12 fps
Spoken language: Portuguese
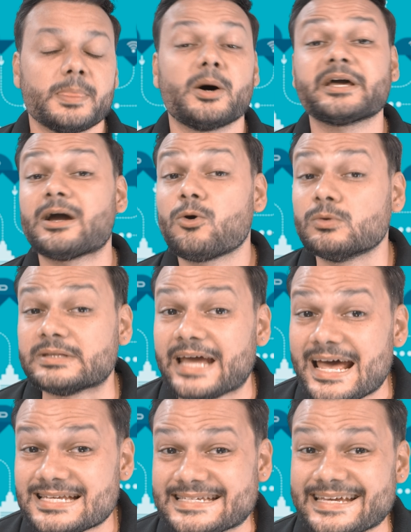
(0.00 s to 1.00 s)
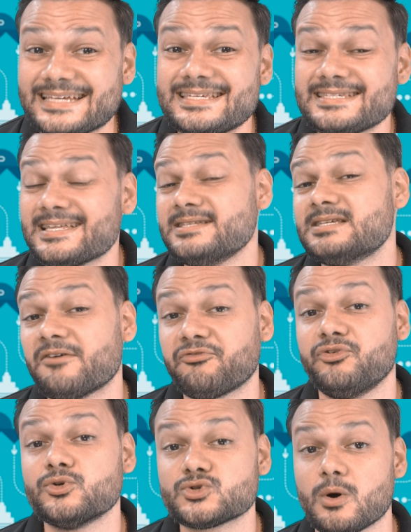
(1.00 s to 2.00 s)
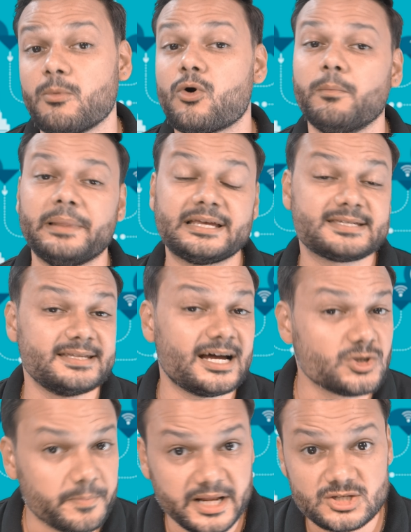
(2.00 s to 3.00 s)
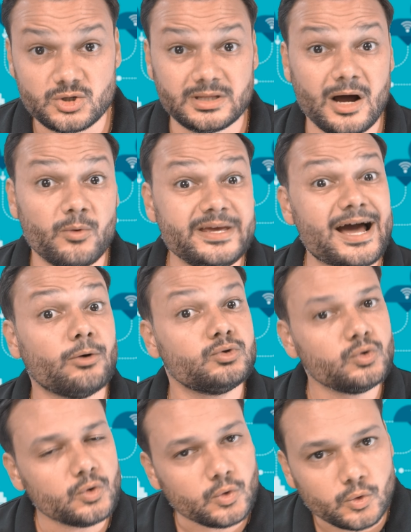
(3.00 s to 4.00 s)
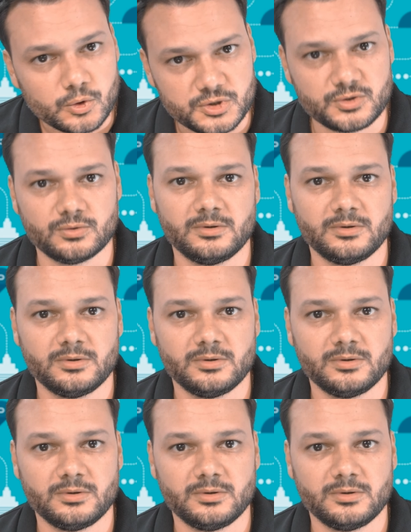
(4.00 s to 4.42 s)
Na hora que acontece, existem desafios como complexidade operacional e alto custo.